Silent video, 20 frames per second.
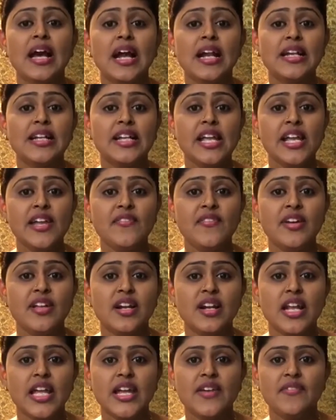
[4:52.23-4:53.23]
கட்டை
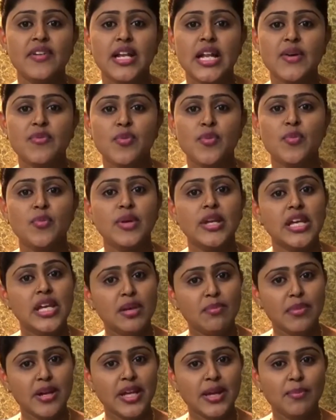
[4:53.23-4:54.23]
விரலை விடவும்
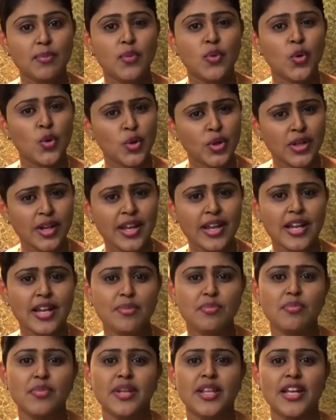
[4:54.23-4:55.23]
இமயம் குட்டை
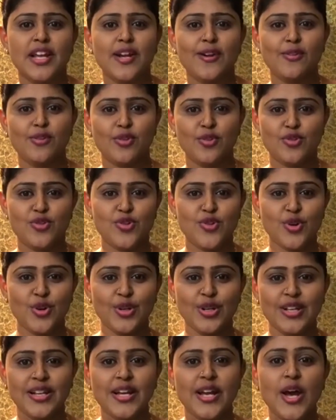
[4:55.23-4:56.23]
என்பதை எடுத்துச்
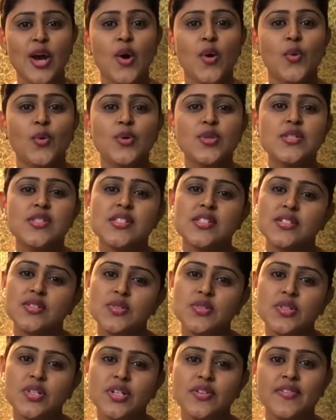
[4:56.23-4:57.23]
சொல் உன்
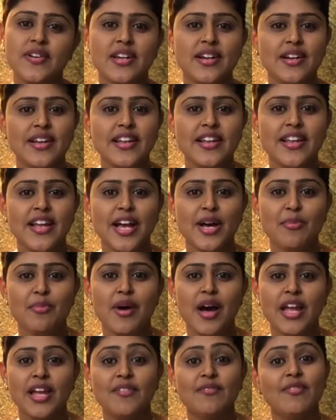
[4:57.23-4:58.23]
சுட்டு விரலின்
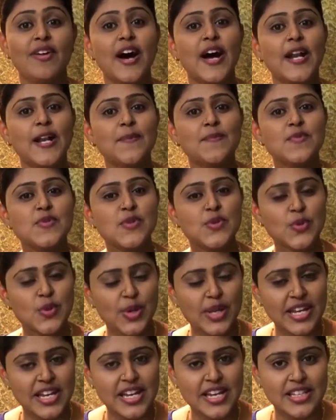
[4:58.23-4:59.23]
நகமாய் வானம்
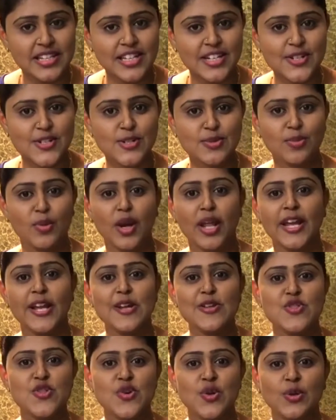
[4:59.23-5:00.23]
சுருங்கியதென்று
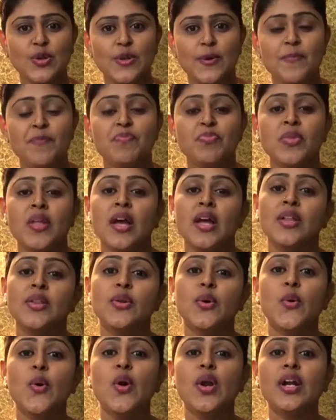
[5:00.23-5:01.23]
முழங்கிச் சொல்
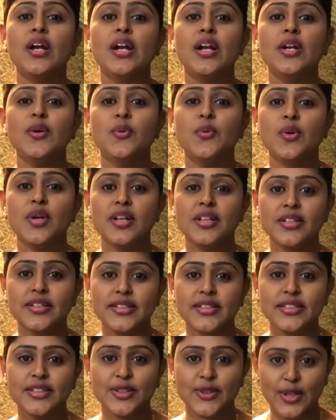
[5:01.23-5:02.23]
தோள்கள் உனது
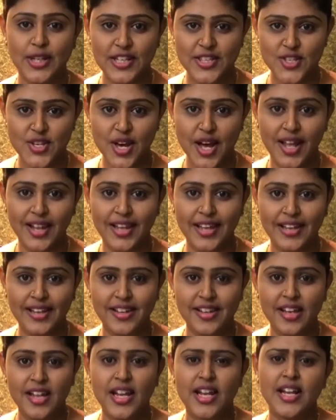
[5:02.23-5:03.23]
தொழிற்சாலை
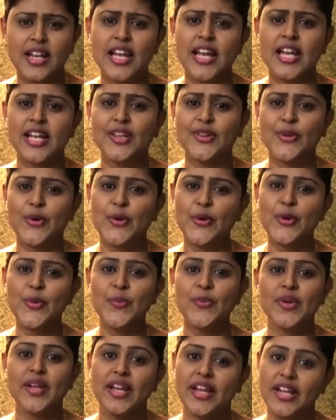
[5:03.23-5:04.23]
நீ தொடும்